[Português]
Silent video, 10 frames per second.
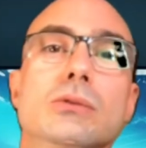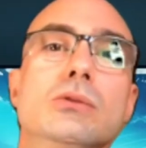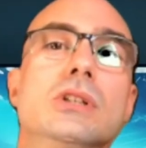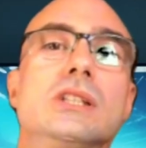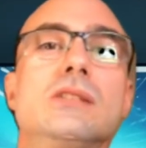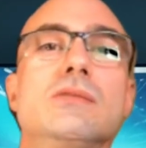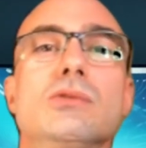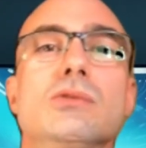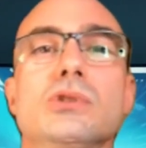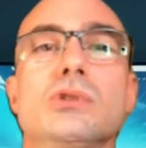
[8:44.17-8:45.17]
Então,
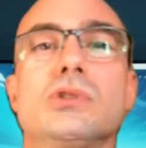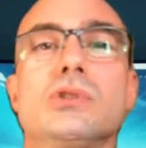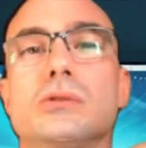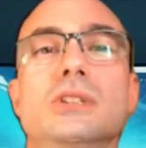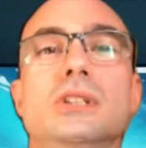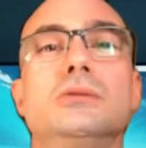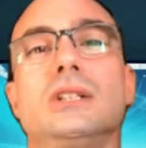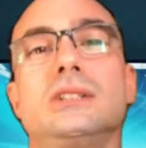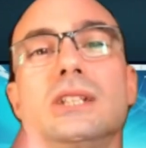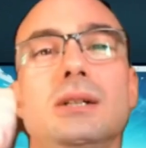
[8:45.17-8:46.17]
se você gostou do
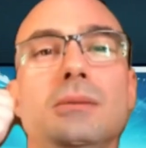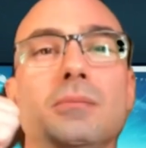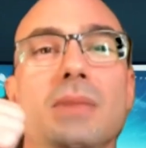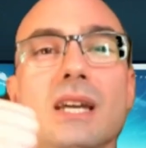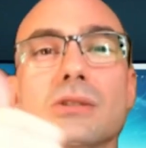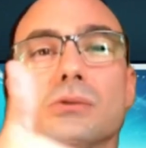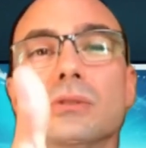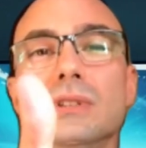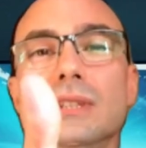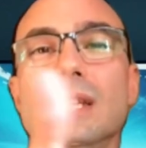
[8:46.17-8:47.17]
vídeo, já
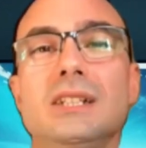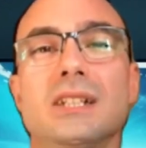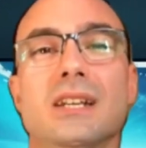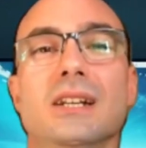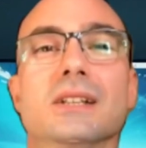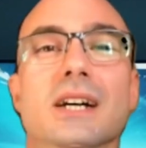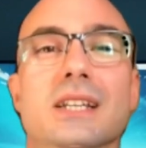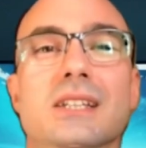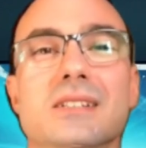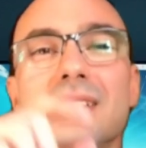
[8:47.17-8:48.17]
peço, deixa aquele
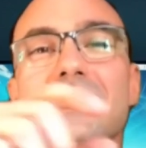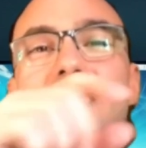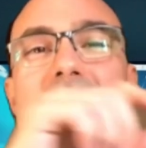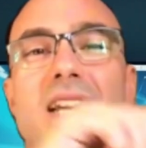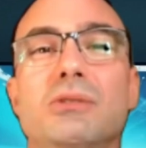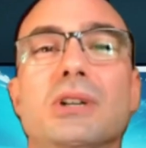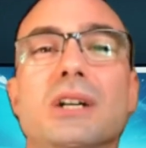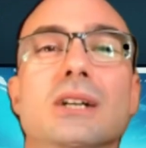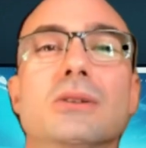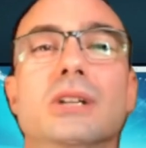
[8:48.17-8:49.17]
like, se inscreve
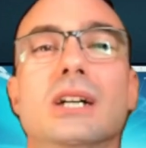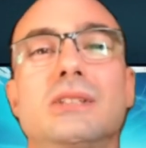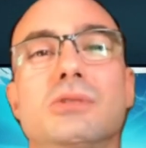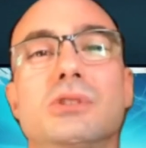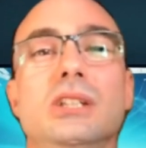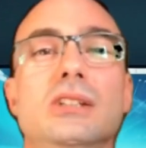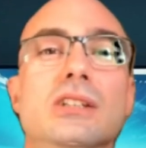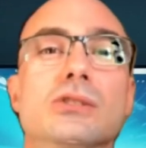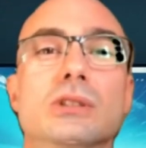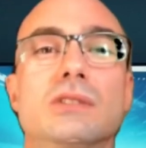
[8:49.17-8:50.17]
no canal, ativa o
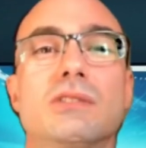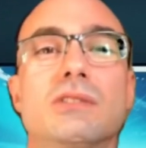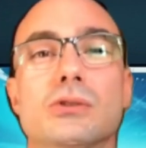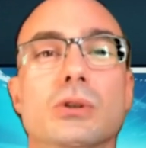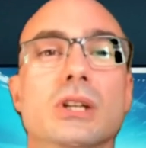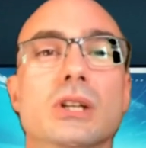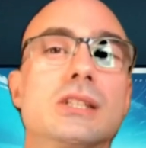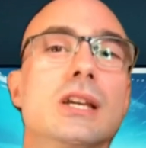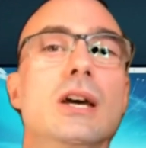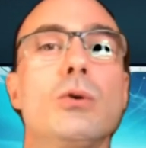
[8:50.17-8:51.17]
sininho das
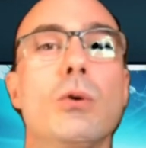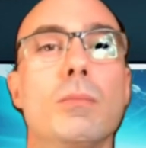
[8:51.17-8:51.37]
notificações,